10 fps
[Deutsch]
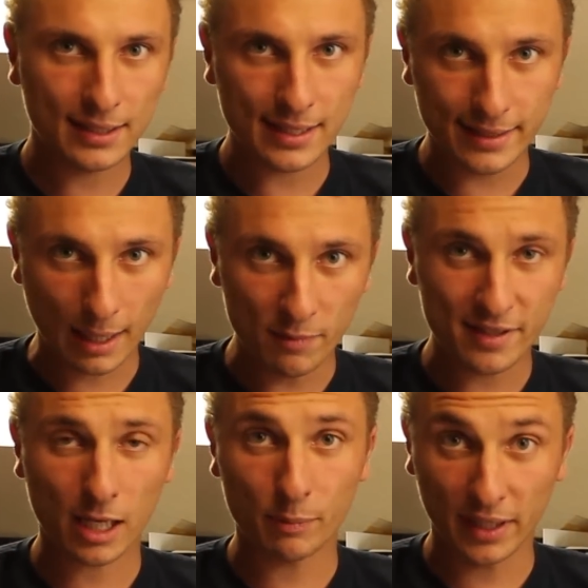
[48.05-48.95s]
Diesen
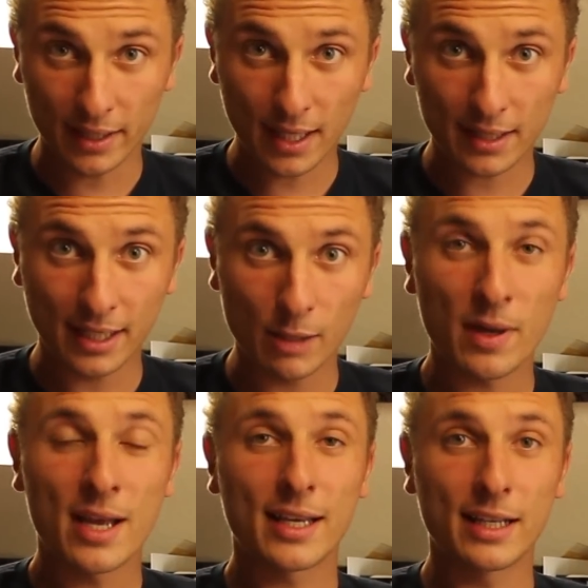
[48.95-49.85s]
Samstag beginnt der Trip
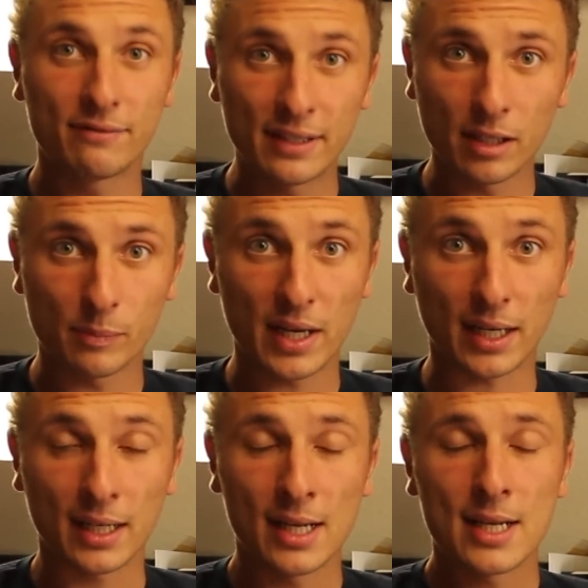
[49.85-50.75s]
in Winterberg.